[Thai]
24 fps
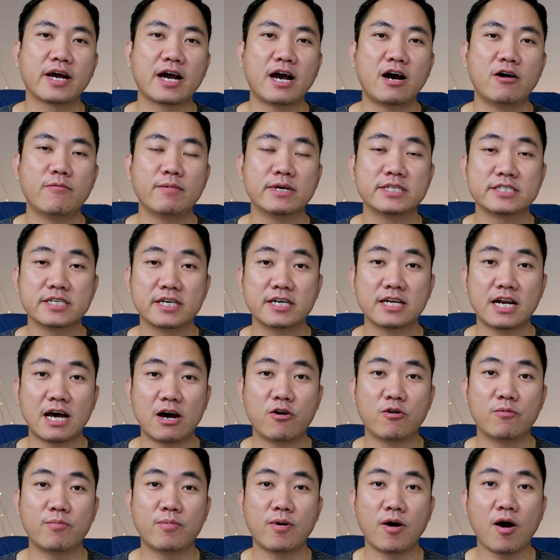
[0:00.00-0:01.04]
เข้ามาเจอเรา
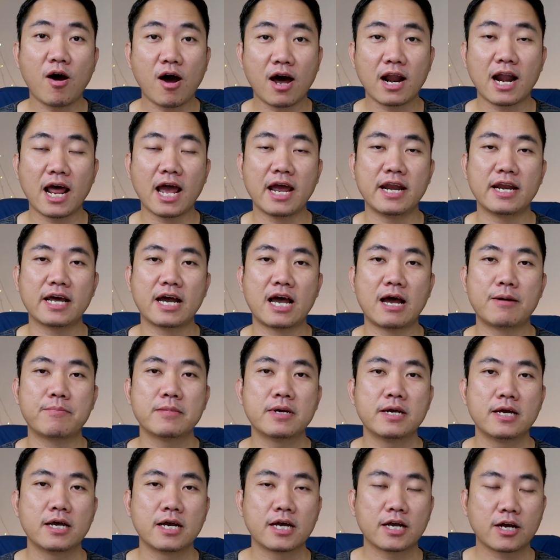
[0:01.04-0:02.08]
เพราะอะไรนะครับ
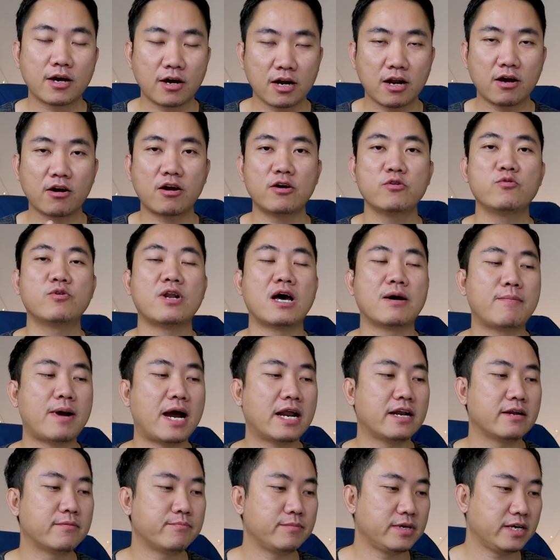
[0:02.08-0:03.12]
ก็เราก็ดูหลัง
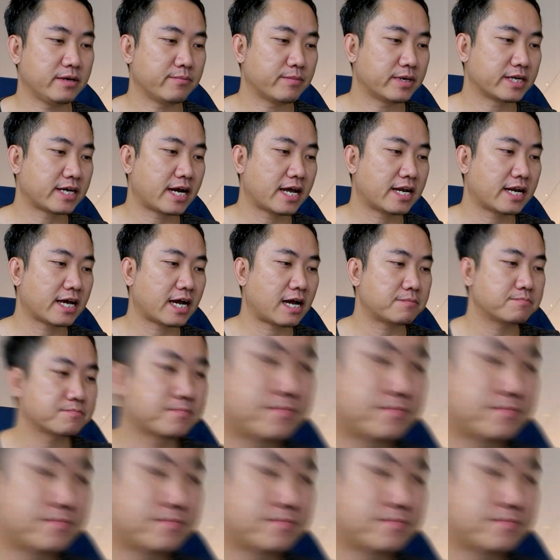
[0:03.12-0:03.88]
บ้านอีกเหมือนกันนะครั